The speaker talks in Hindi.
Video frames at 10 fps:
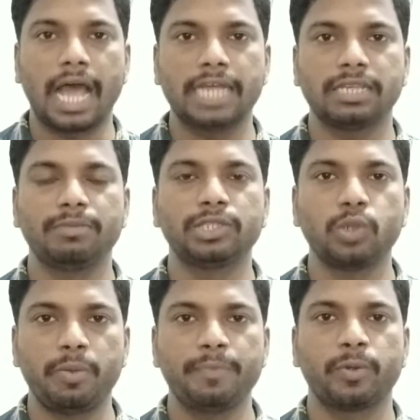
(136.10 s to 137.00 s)
आज हमें
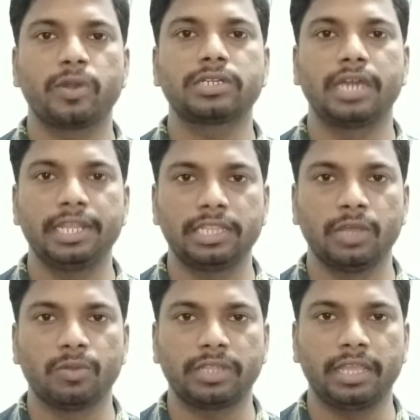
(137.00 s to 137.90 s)
जो भी प्रोडक्ट खरीदने
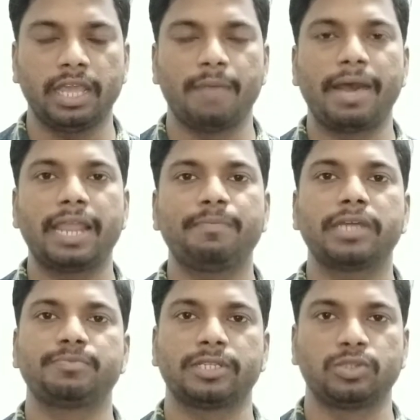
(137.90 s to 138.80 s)
होते हैं हमारे
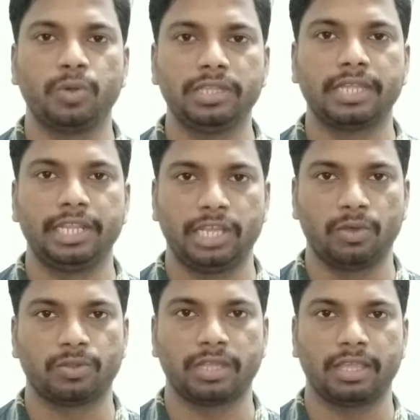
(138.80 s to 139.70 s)
पास बस दो ही तरीके
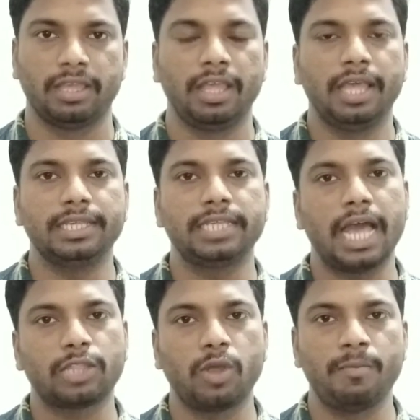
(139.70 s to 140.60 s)
होते हैं
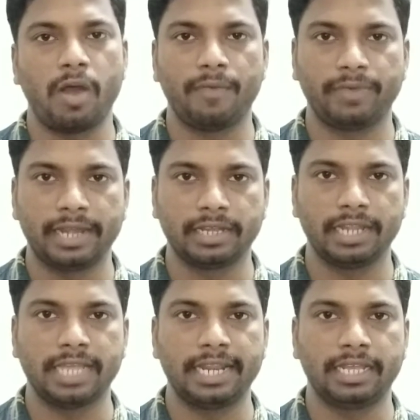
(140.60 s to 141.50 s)
या तो हम ऑफलाइन
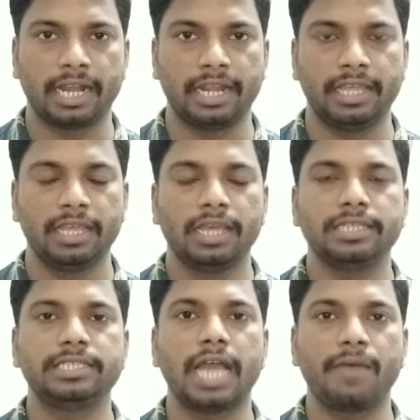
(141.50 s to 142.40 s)
खरीदारी कर लें
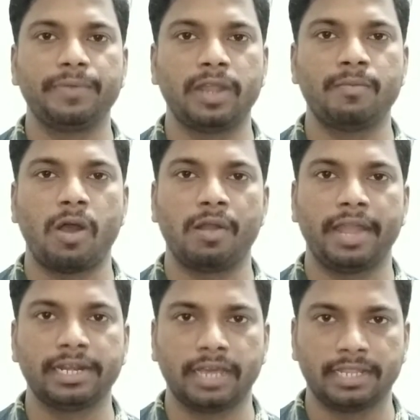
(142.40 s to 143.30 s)
या फिर हम
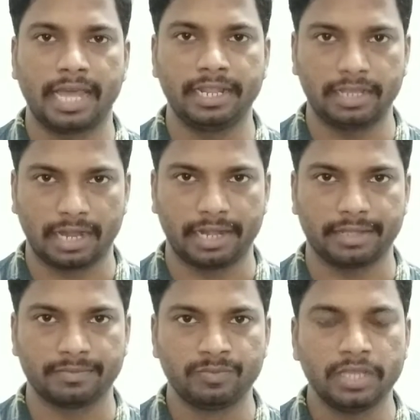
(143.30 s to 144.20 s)
ऑनलाइन खरीदारी कर लें
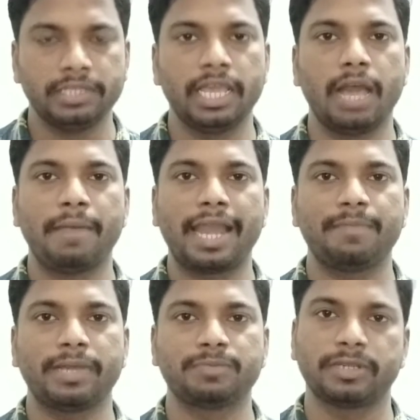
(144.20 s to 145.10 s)
ये हमारे
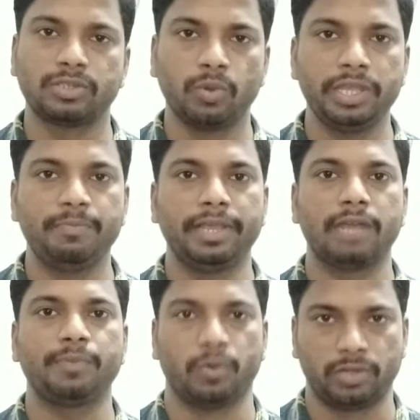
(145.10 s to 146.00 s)
पास बस दो ही
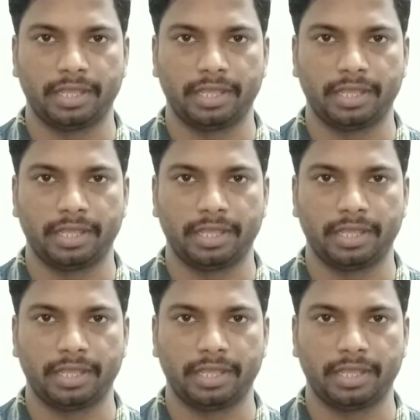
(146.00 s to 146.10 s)
विकल्प होते